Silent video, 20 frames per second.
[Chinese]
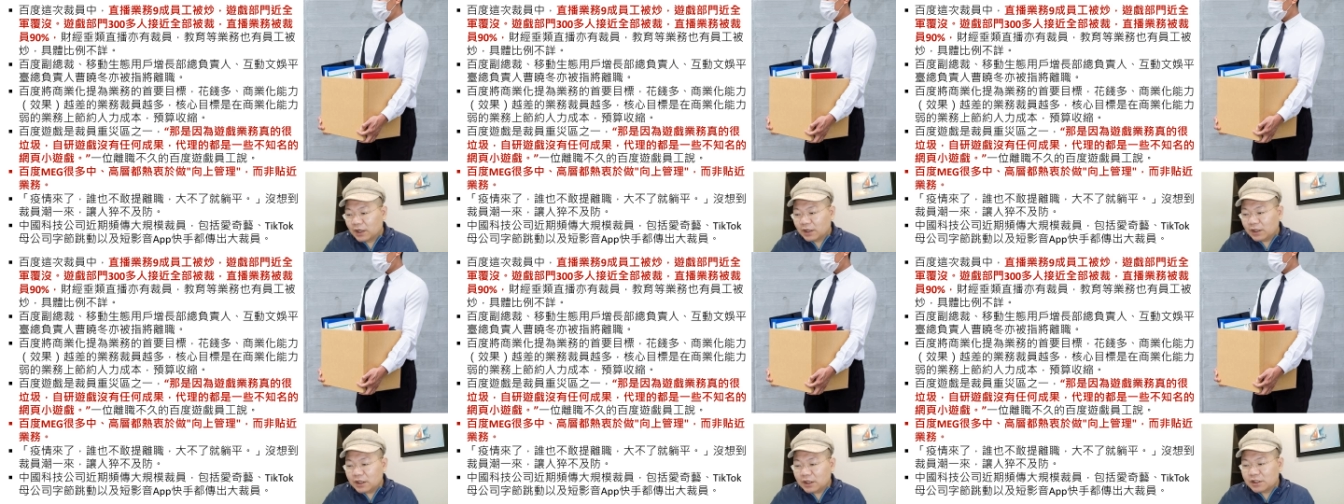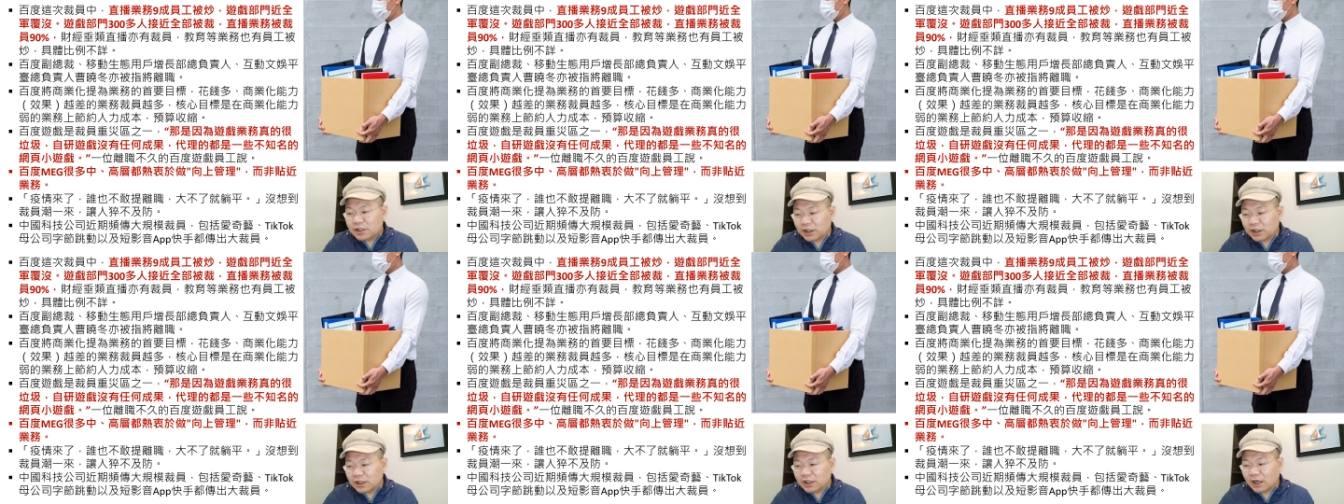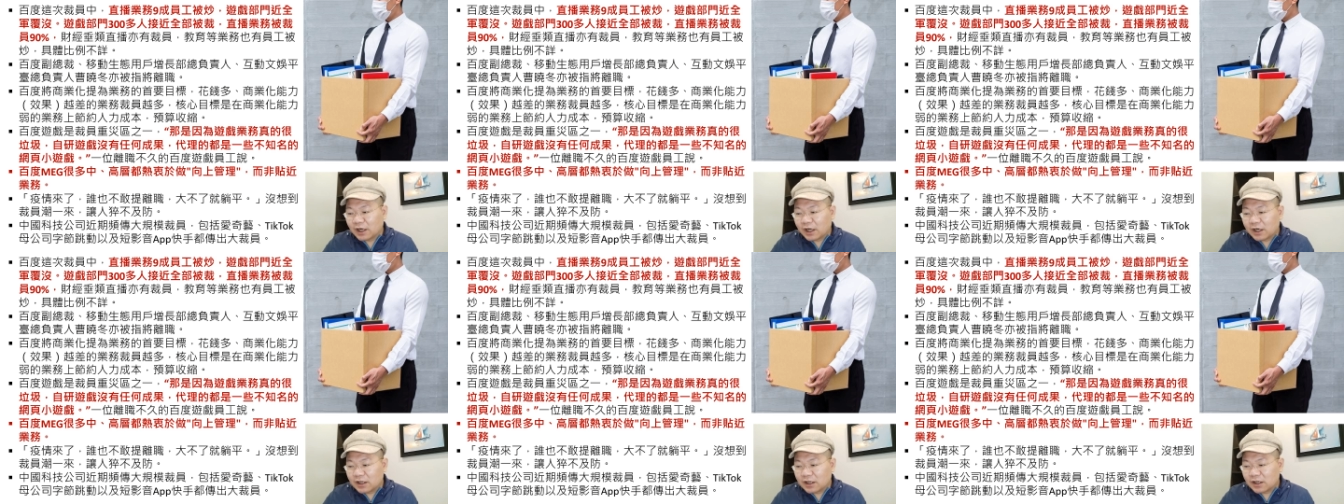疫情一
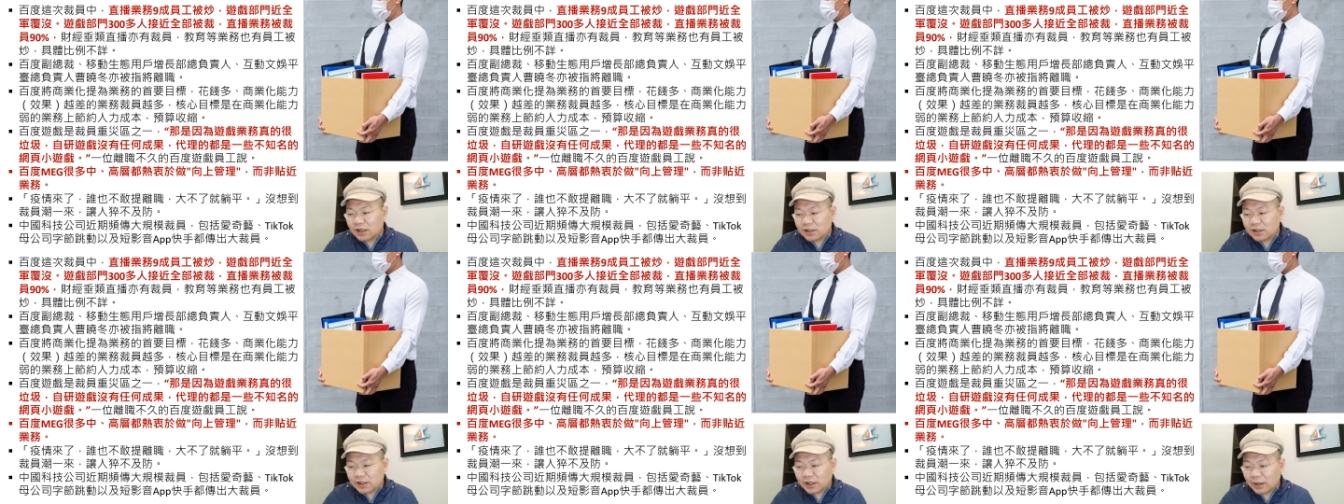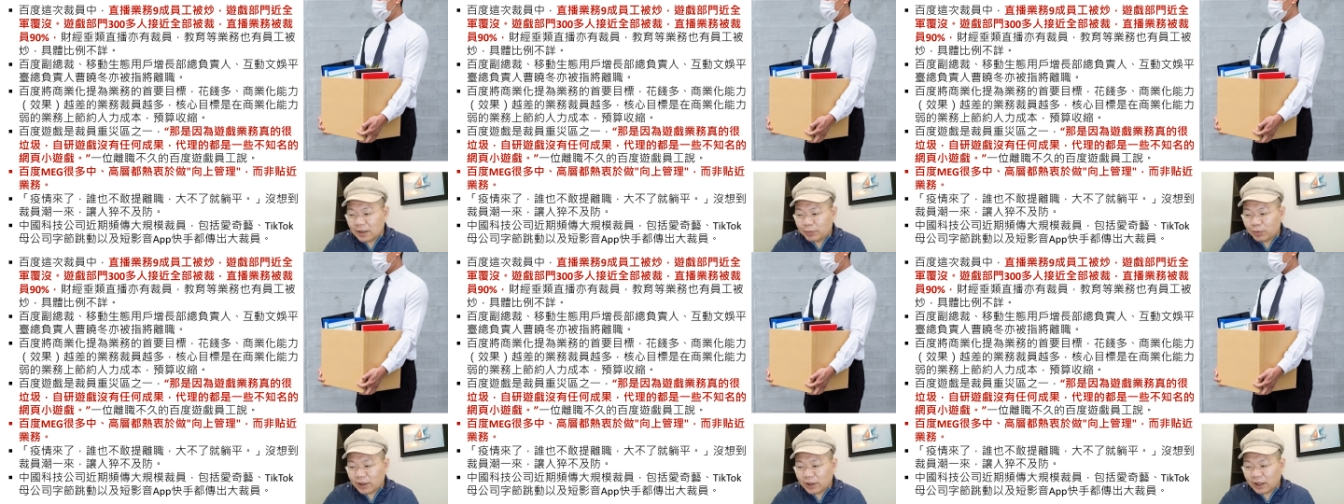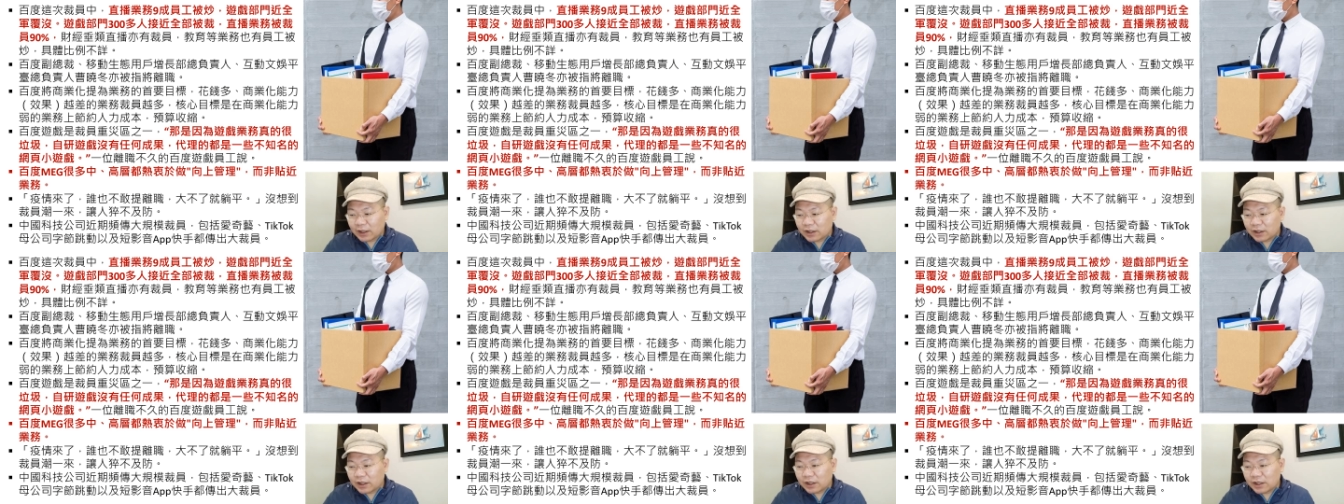来了，谁也不
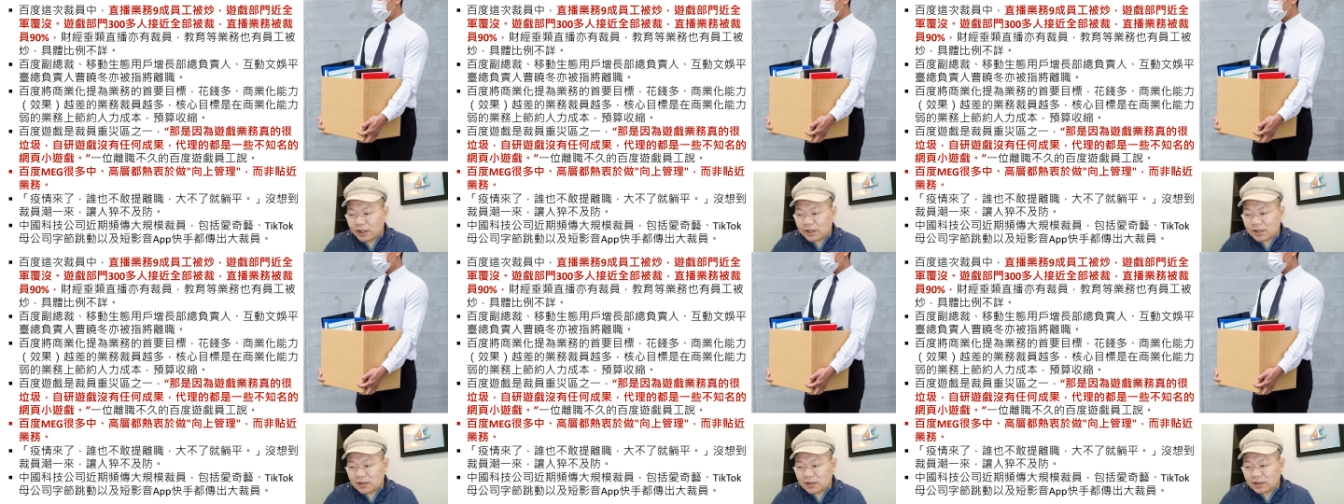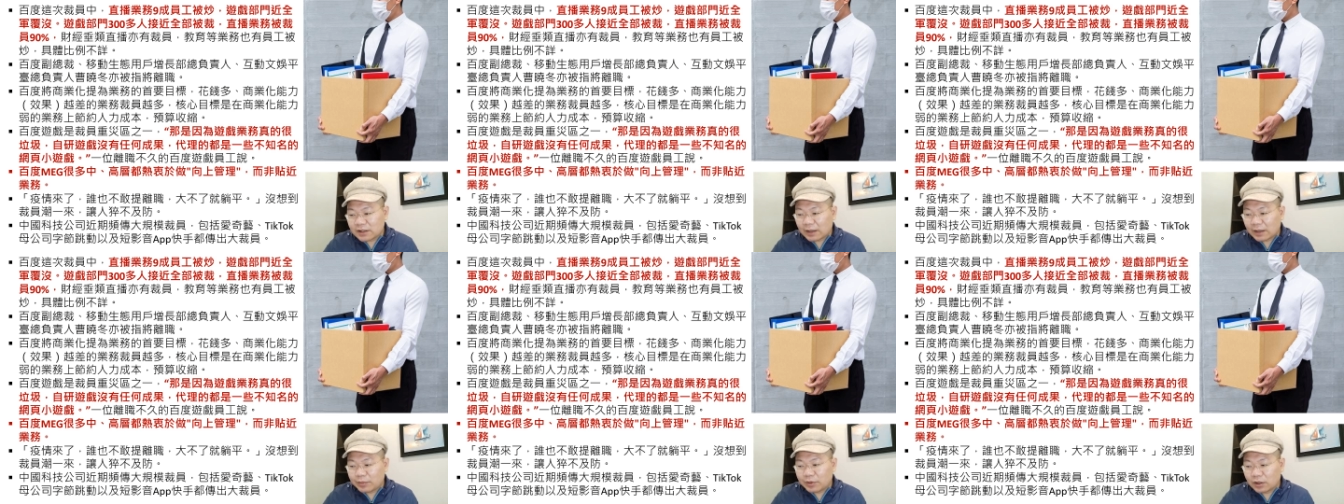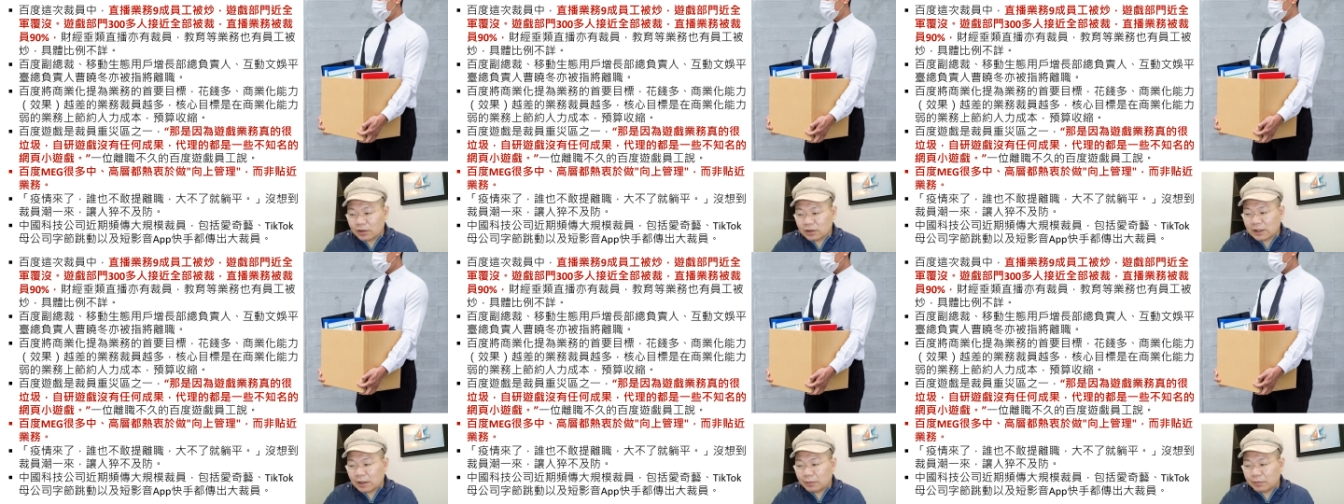敢提离职，大不
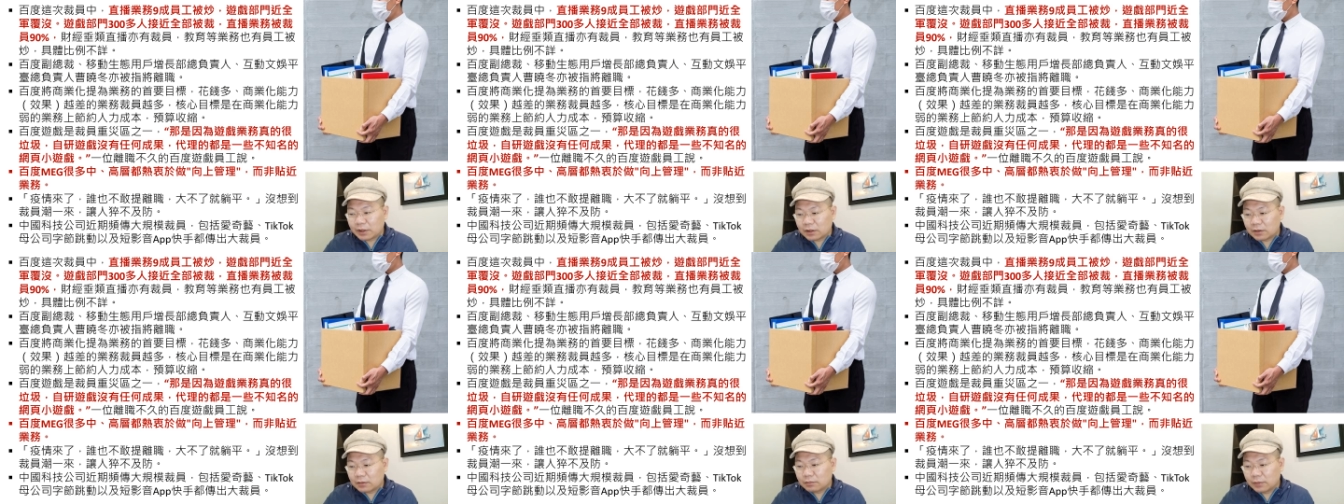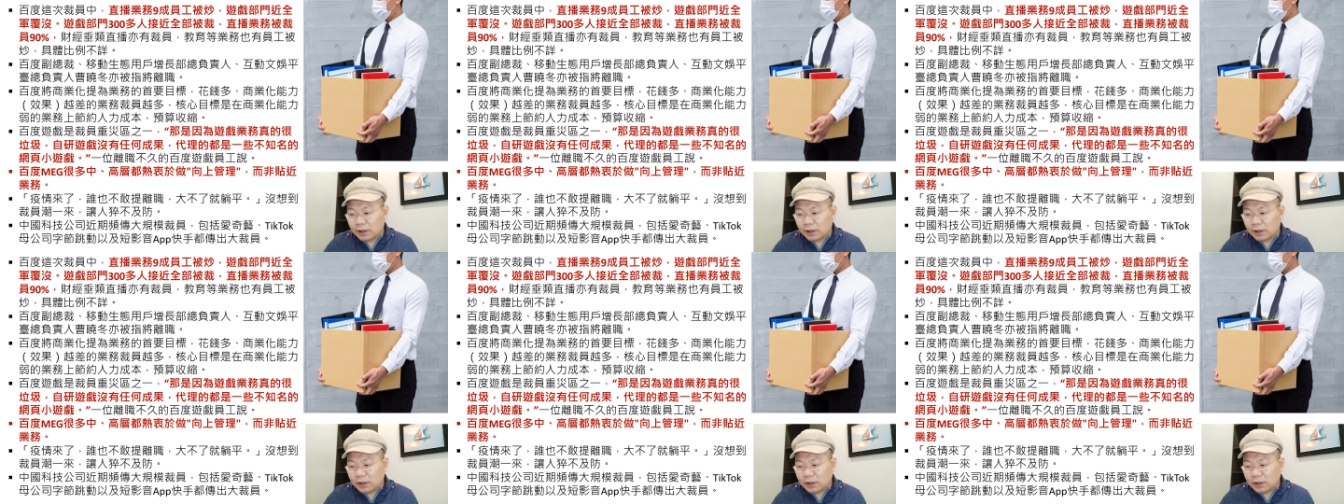了躺平。